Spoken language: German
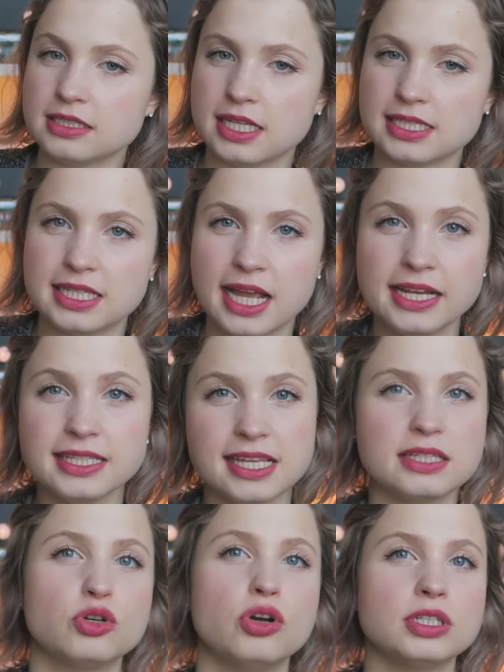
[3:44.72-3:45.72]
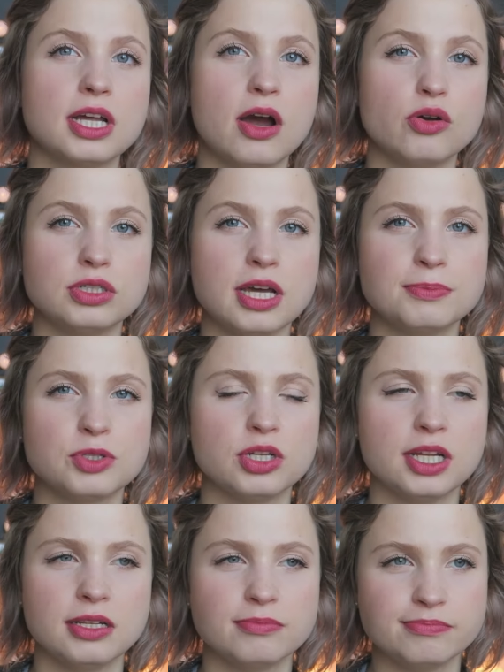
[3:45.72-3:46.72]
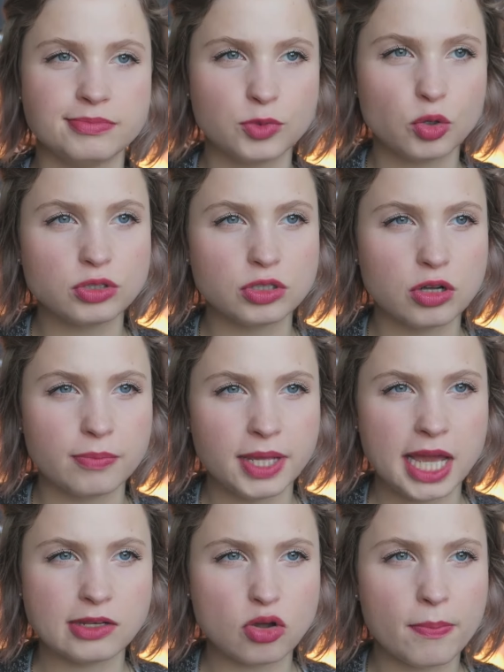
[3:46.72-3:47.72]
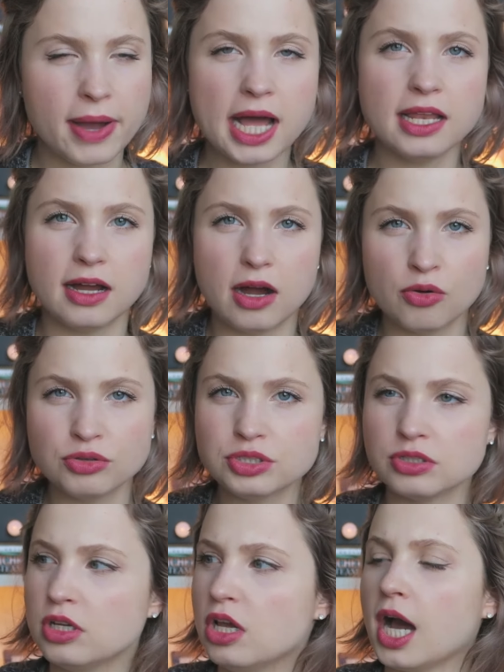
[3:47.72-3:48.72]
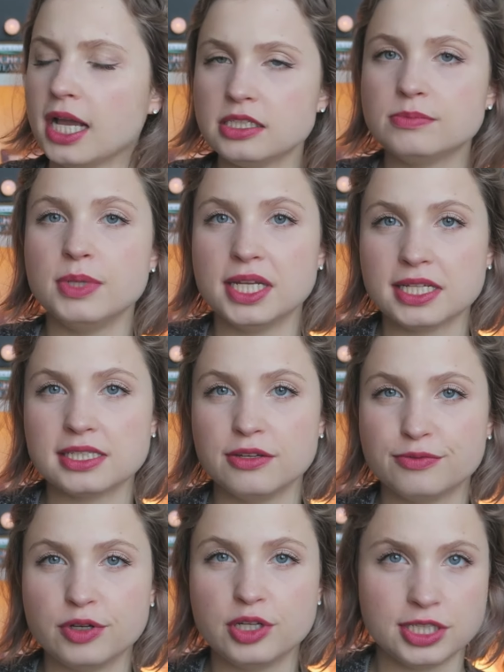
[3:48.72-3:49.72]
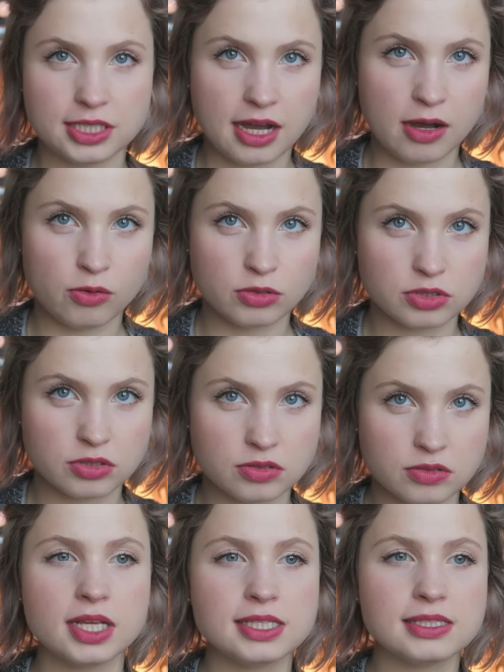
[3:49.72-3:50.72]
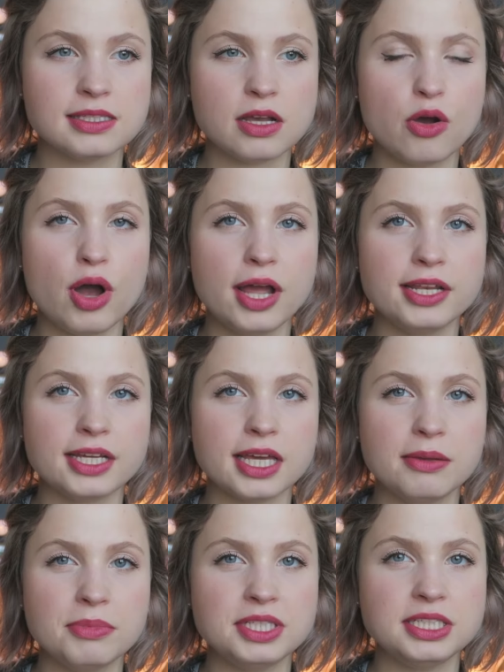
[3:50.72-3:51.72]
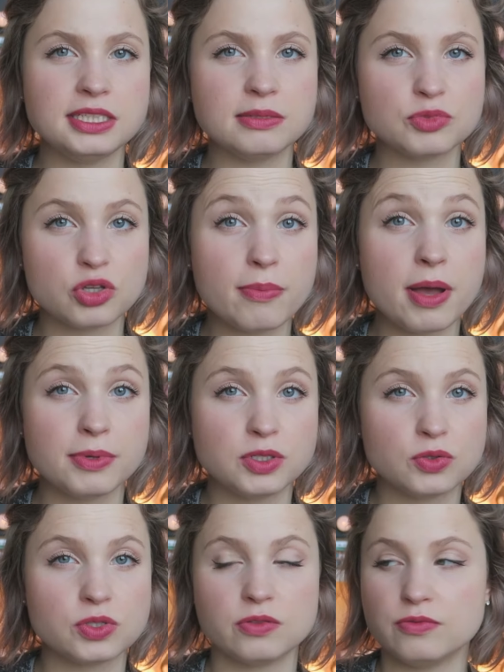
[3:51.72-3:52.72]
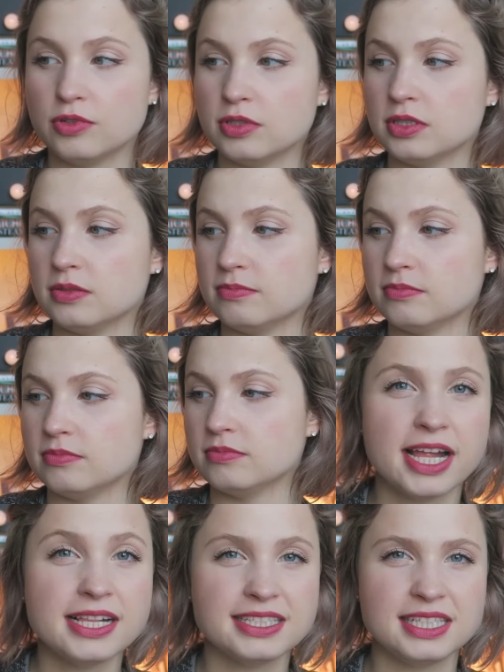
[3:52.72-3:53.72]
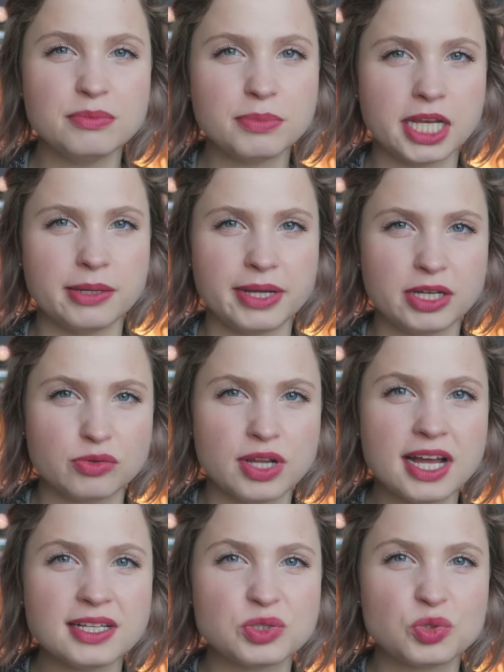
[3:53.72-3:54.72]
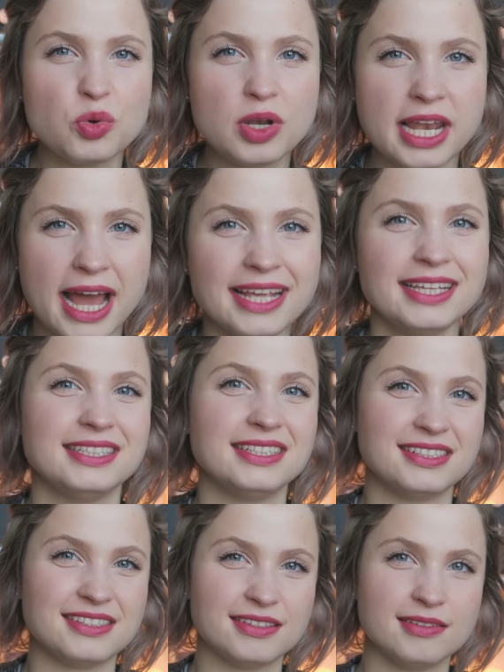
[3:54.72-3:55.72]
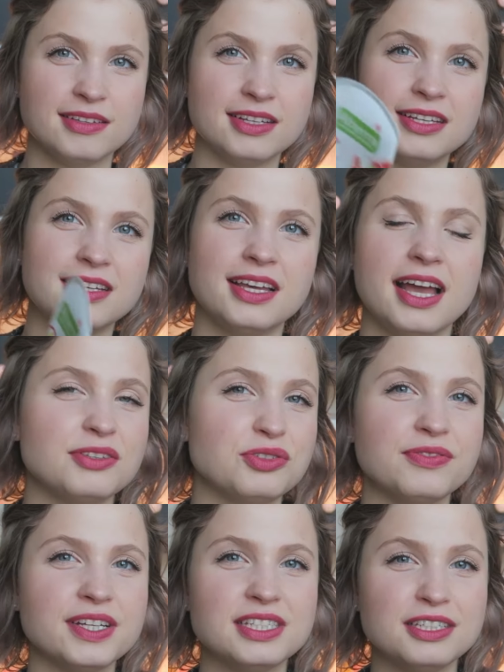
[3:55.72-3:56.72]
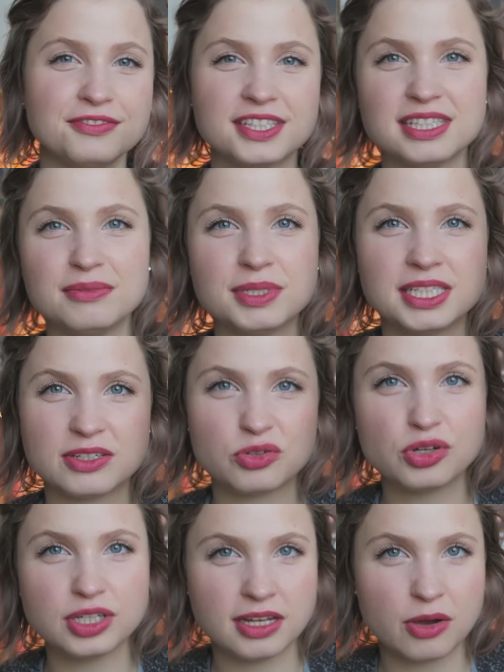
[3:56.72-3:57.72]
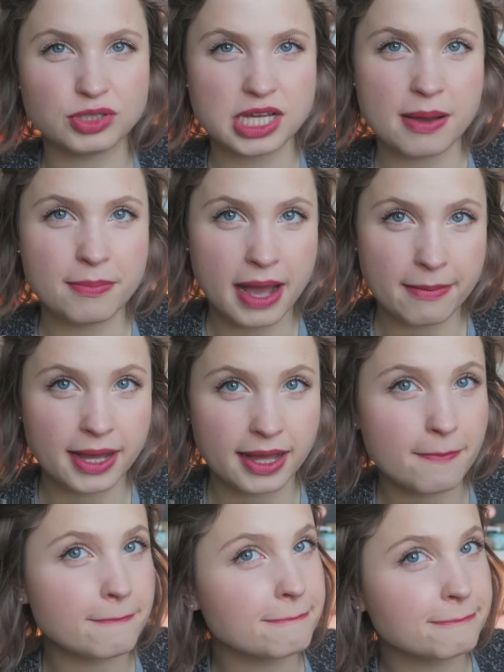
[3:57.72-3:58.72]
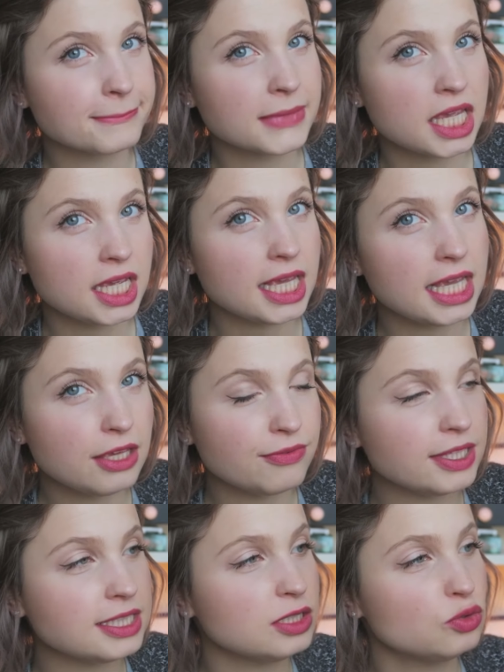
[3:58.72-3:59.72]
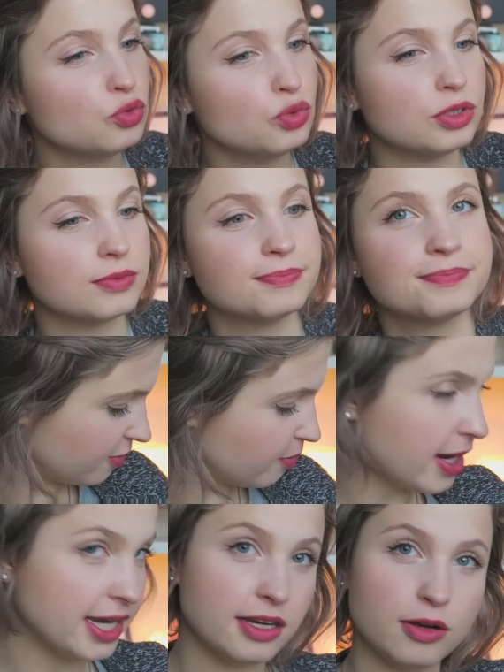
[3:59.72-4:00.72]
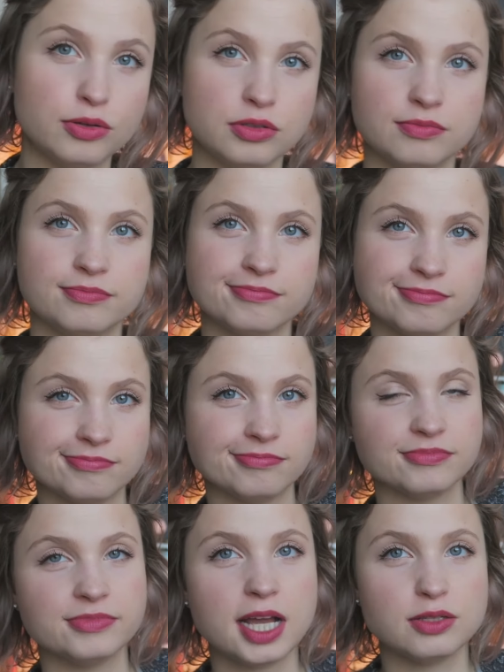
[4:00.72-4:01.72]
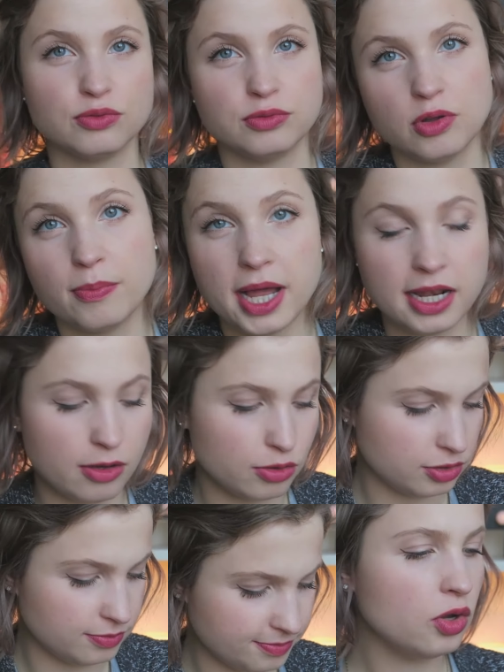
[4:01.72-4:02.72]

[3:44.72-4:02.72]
Da ich keine sehr trockene Haut habe, sondern im Grunde genommen eher normalere Haut, reicht mir das hier völlig aus. Es ist auch eine Creme, die ich im Sommer benutzen würde, weil sie meiner Meinung nach so leicht ist. Also ich weiß nicht, was sie mit der trockenen Haut haben, aber ich finde sie gut für meine Haut. Also normale Haut.